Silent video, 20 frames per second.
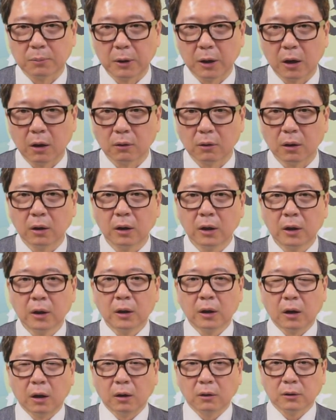标了。
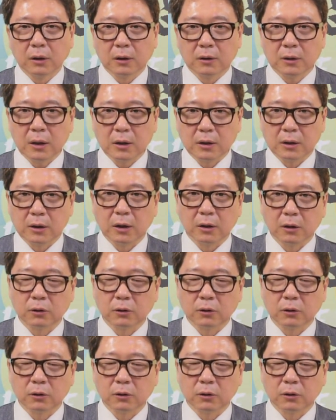好，那这些呢，